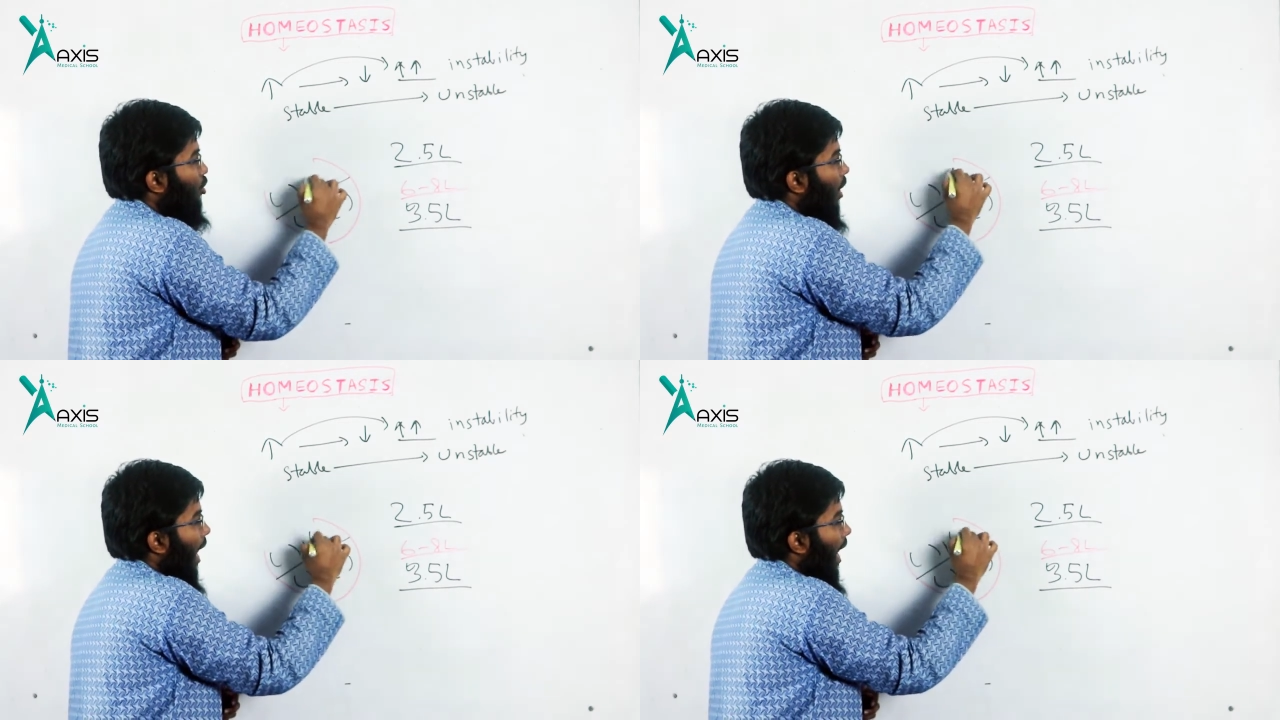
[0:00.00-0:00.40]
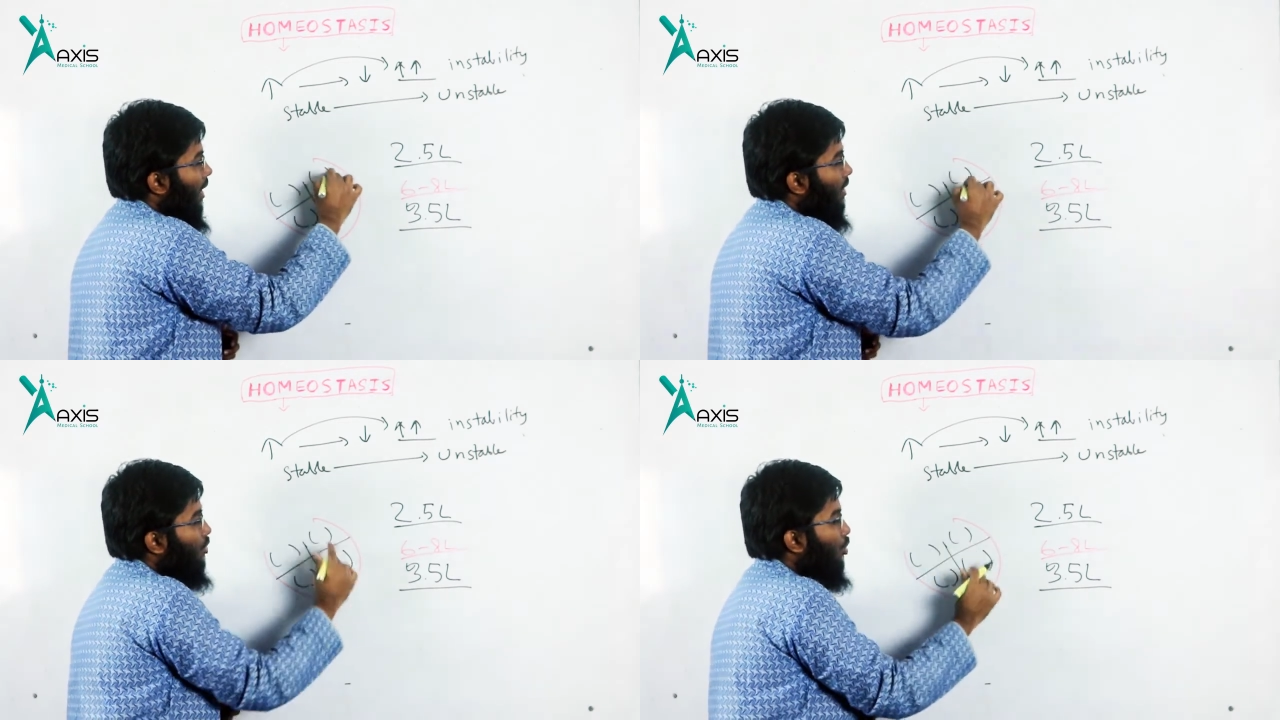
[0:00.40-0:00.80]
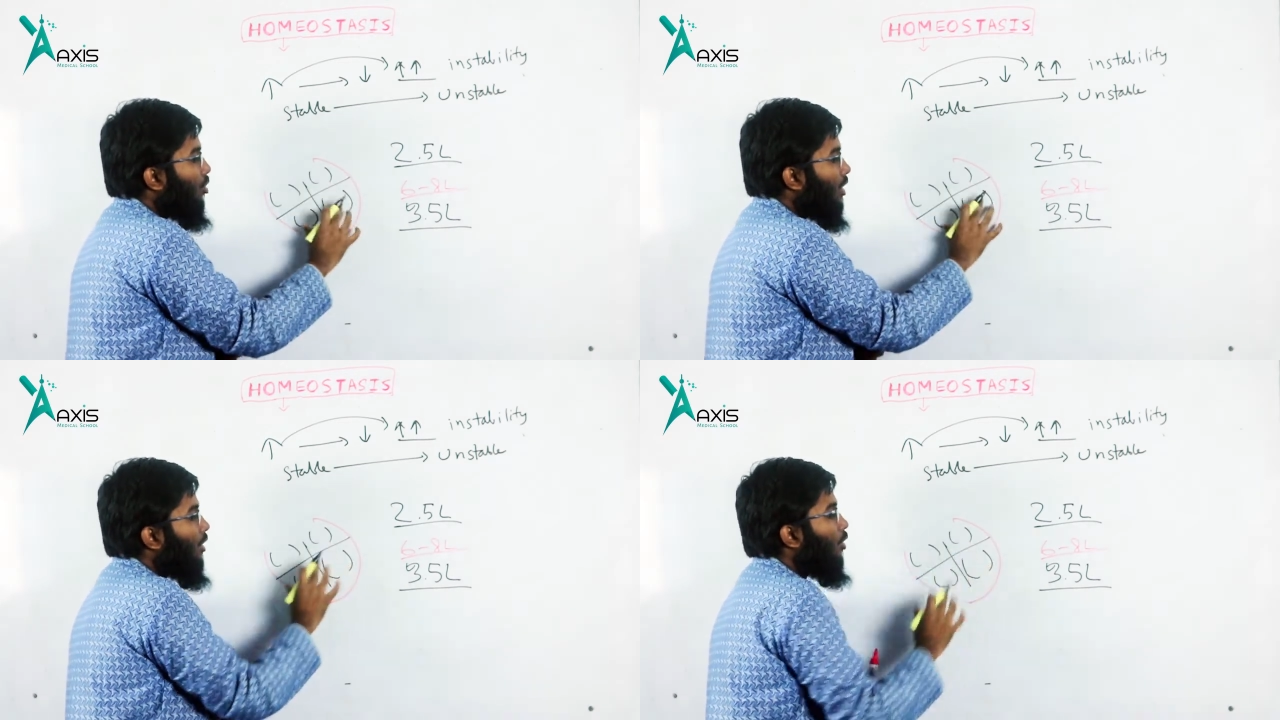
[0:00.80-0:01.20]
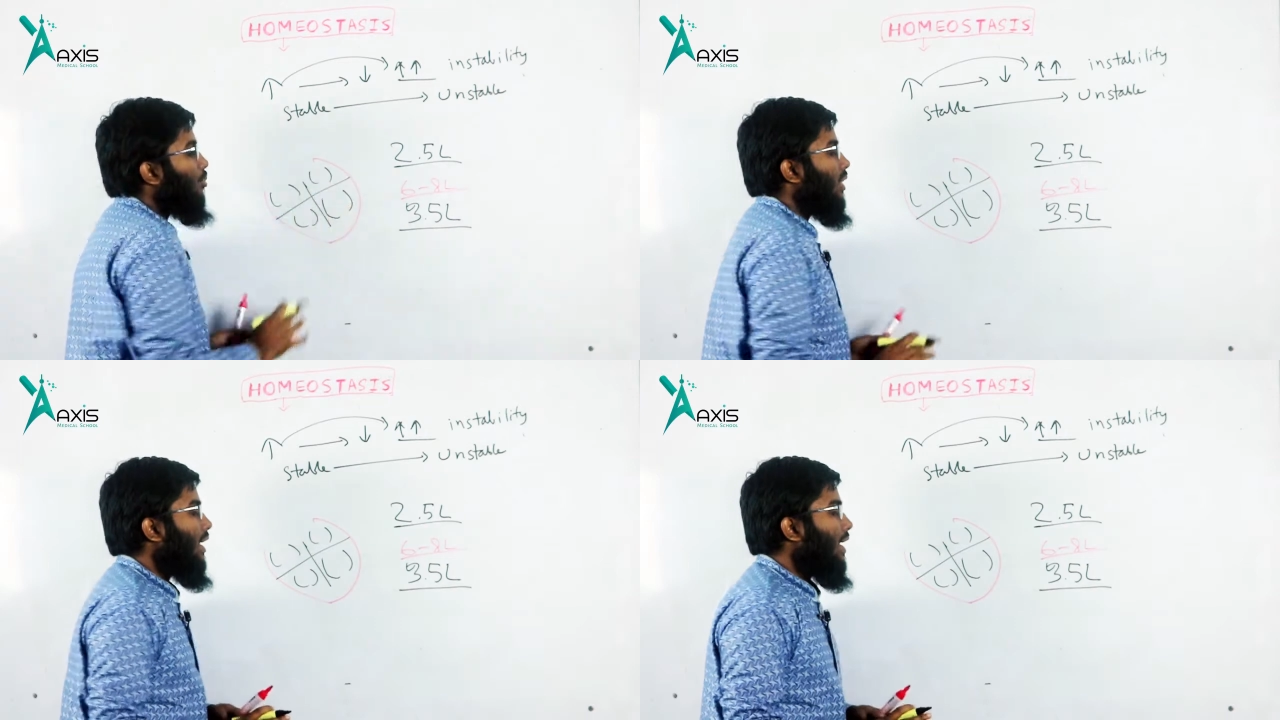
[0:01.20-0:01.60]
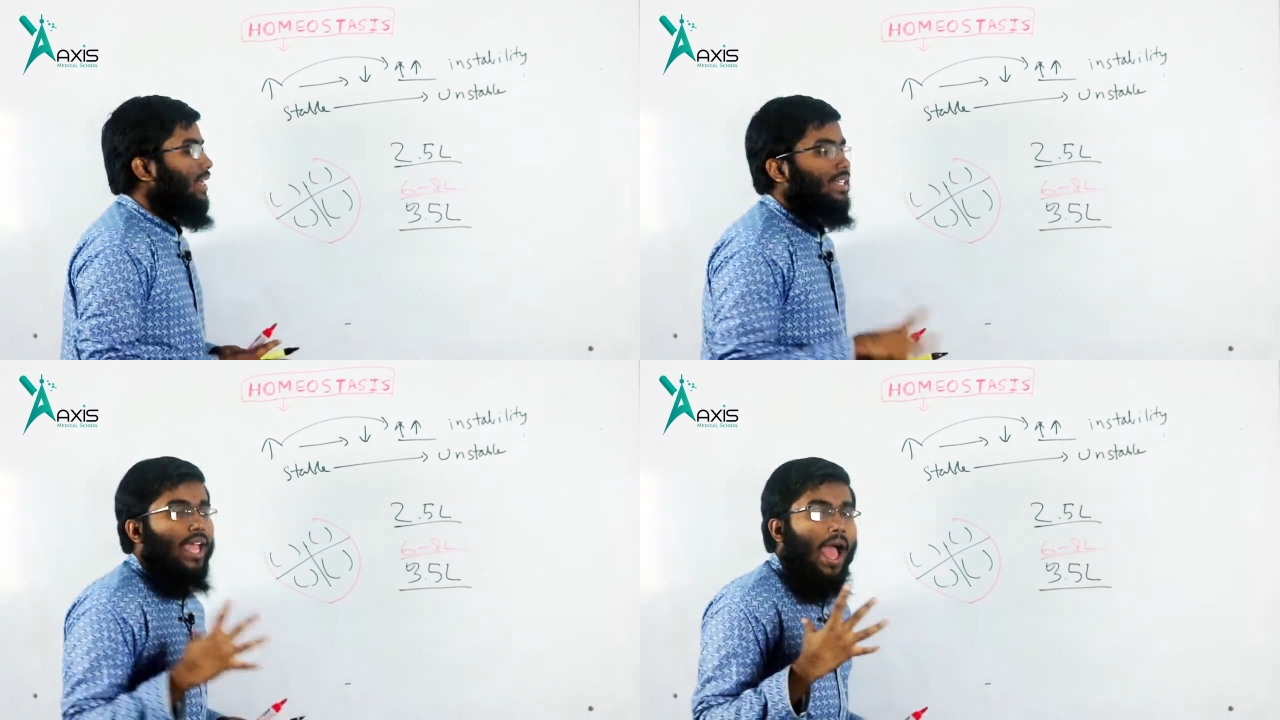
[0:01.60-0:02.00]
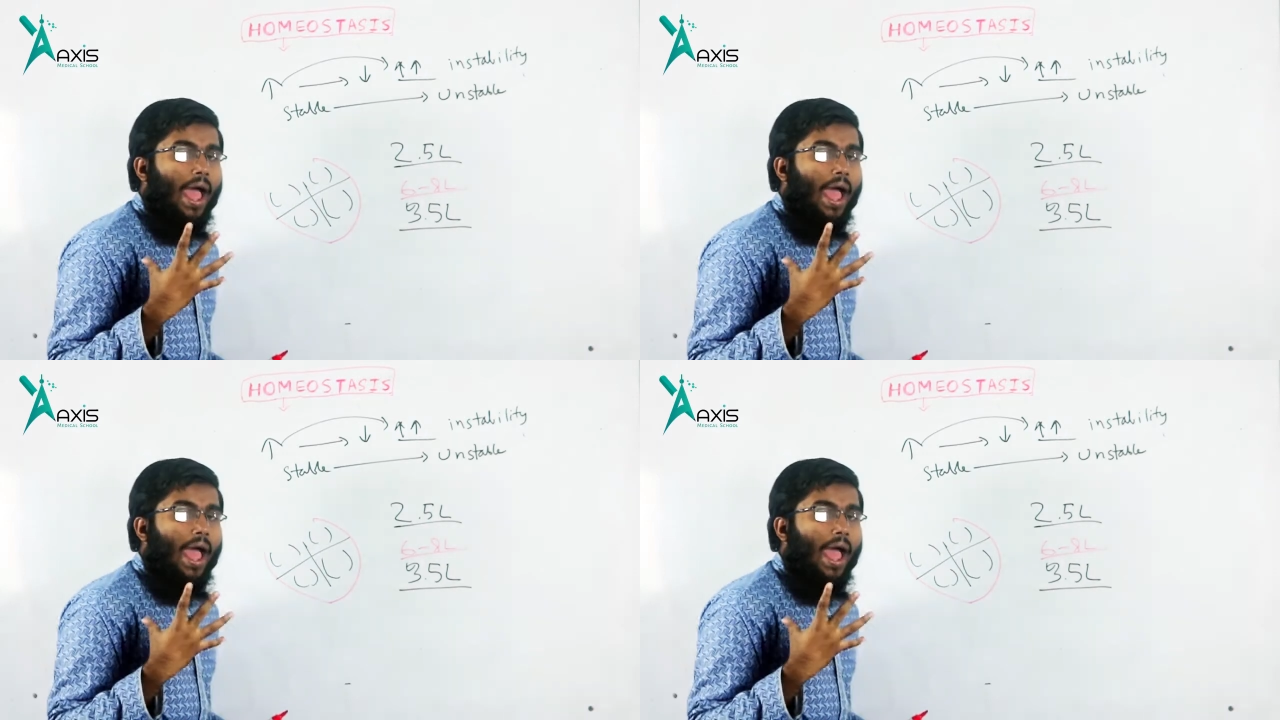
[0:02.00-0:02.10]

তো হার্ট তখন কি করবে সে